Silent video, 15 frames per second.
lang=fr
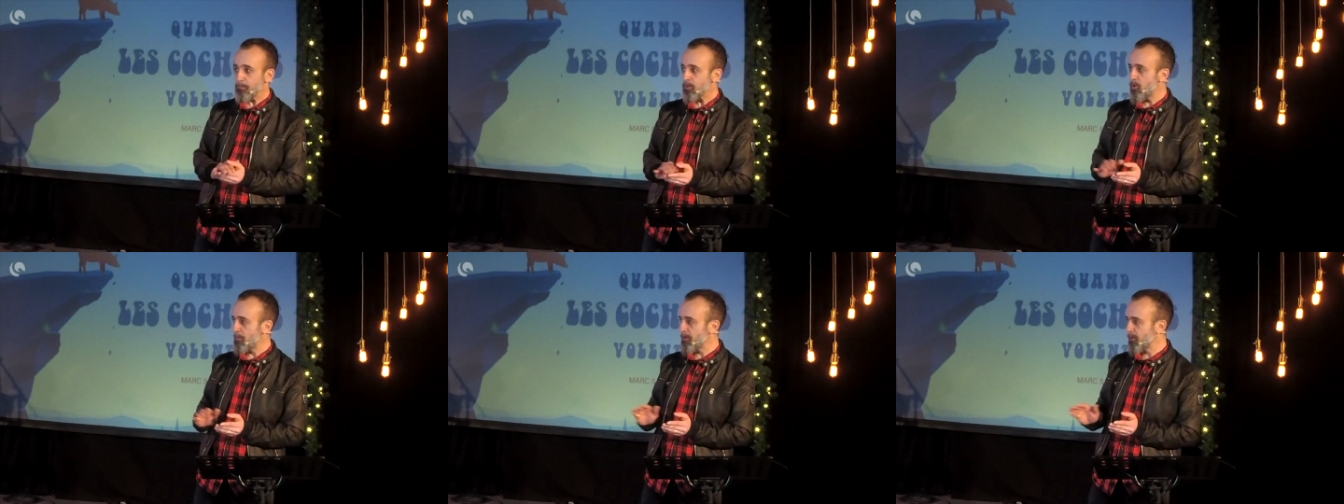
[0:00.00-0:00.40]

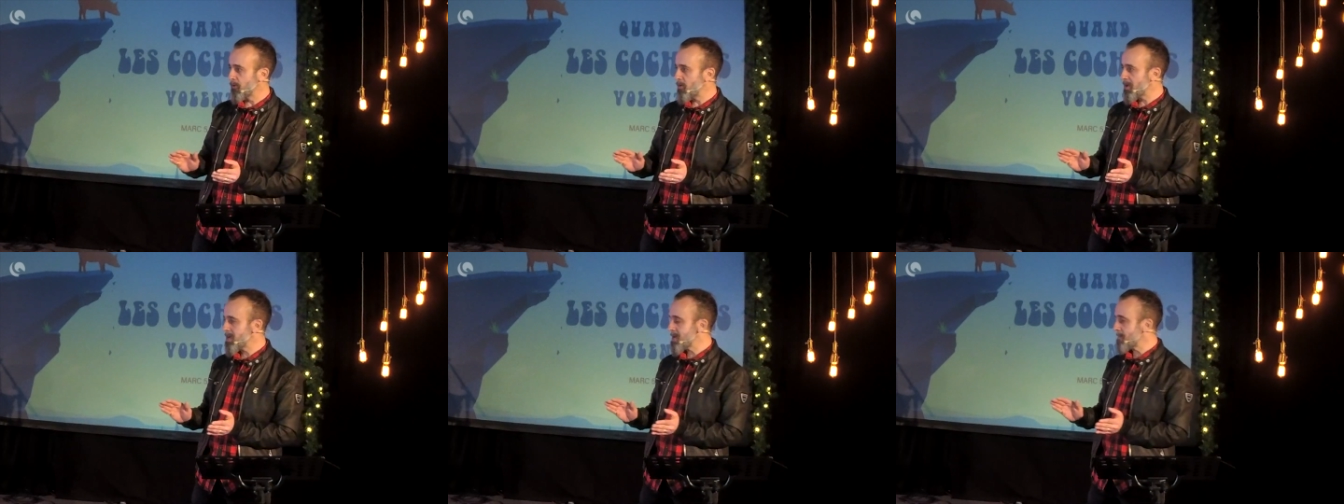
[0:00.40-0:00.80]

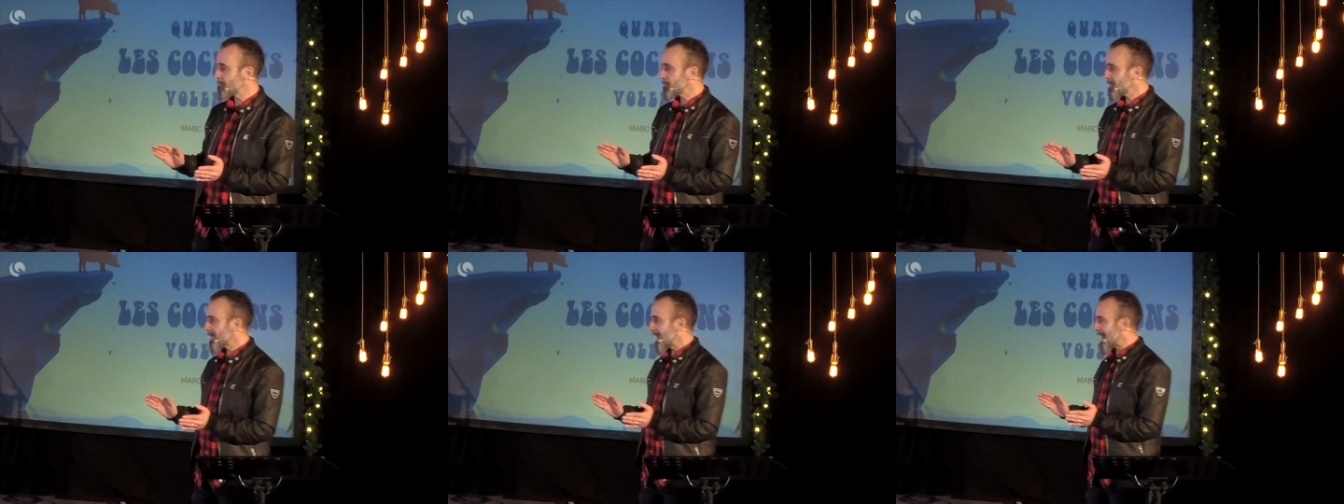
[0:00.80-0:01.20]
Comprenons qu'à
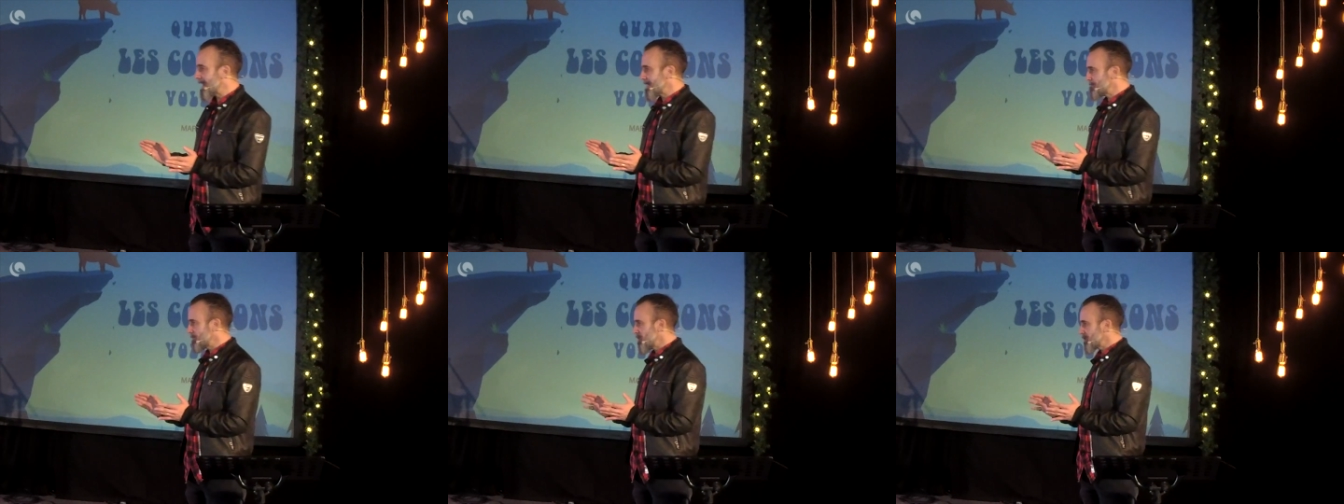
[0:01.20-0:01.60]

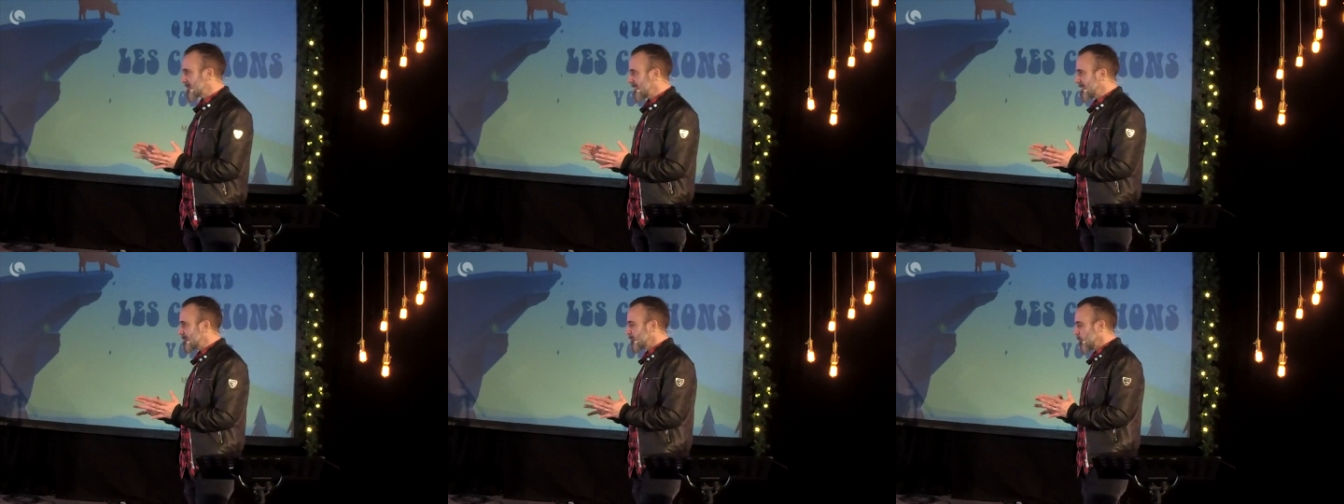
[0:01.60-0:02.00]
l'époque,
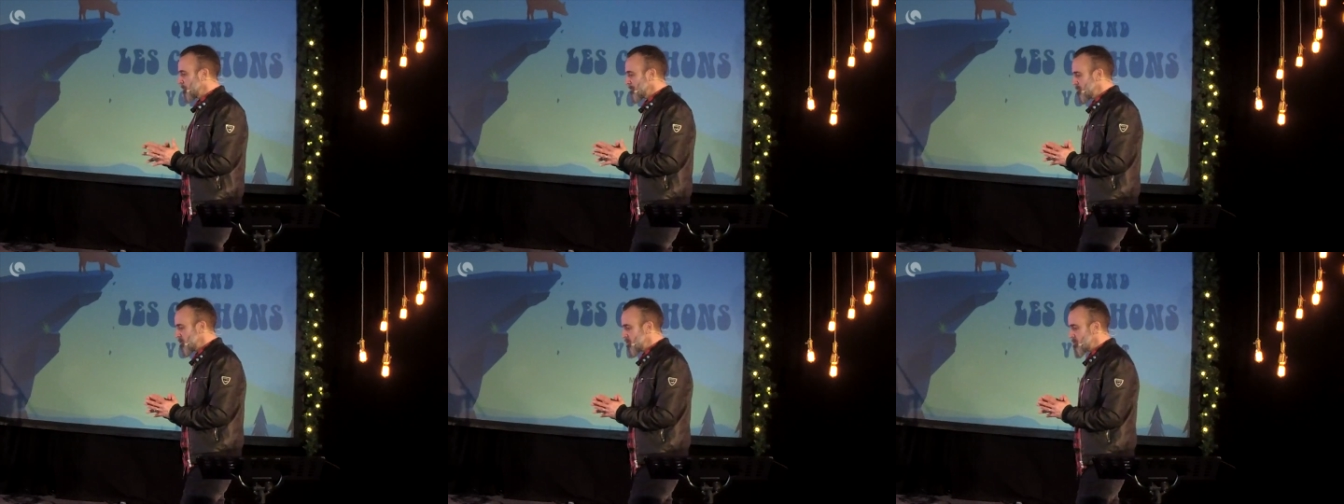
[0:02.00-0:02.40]
les
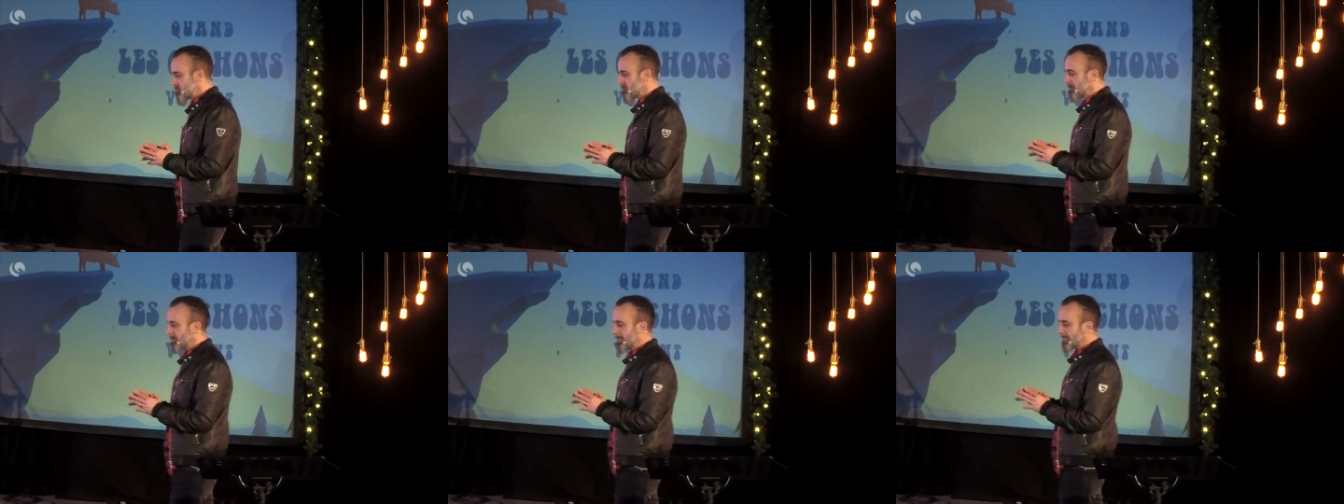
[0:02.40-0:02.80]

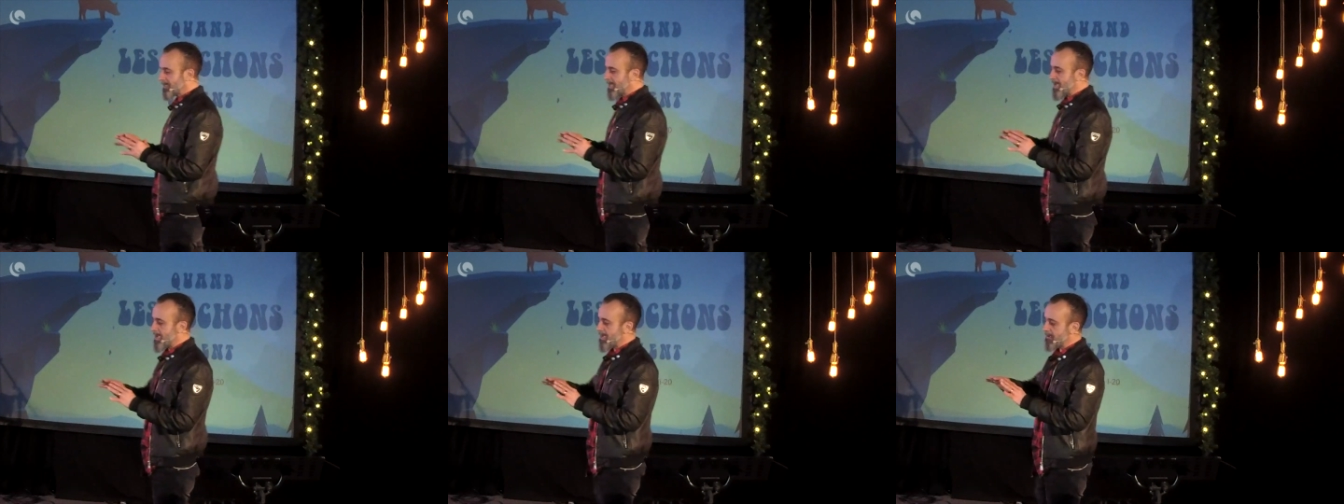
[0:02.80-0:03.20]
tombeaux,
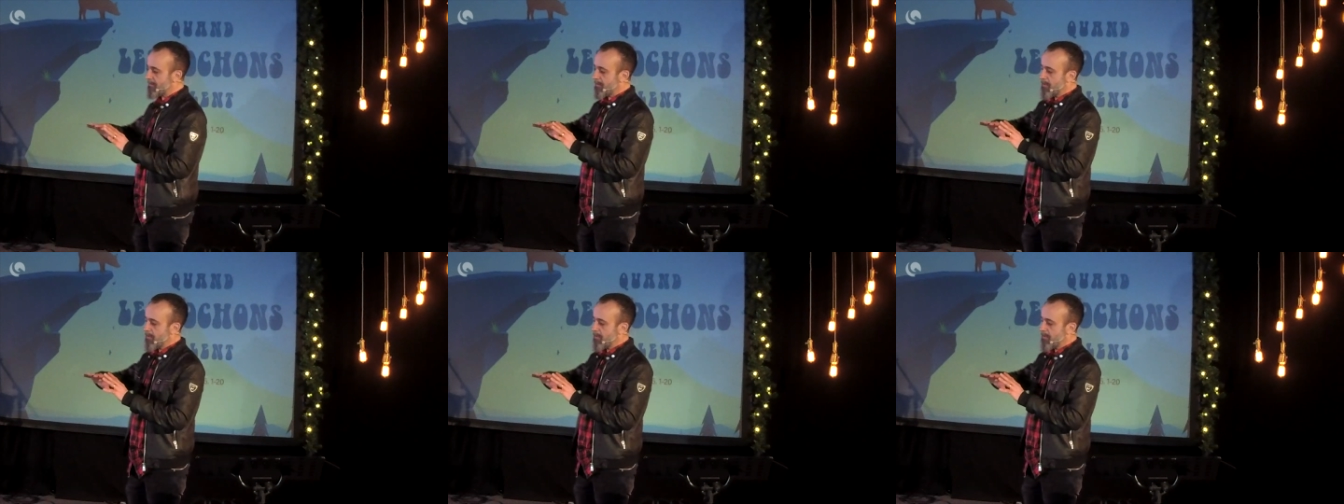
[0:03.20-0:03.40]
c'était